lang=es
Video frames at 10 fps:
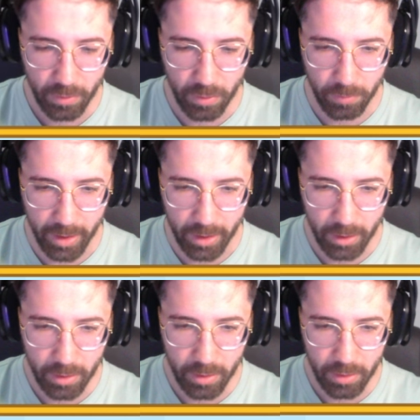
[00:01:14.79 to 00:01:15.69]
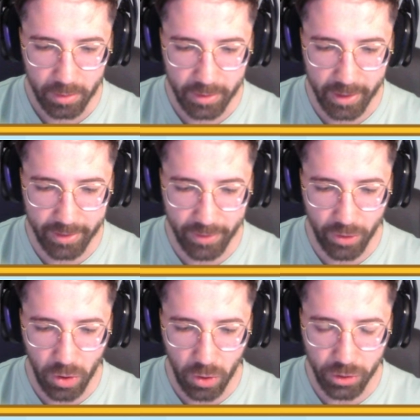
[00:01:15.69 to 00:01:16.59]
¿Vale? ¿Siguen
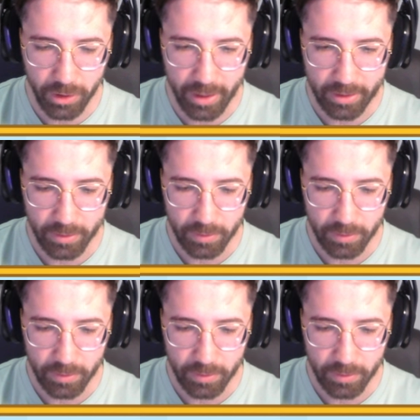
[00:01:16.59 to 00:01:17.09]
dándonos cositas?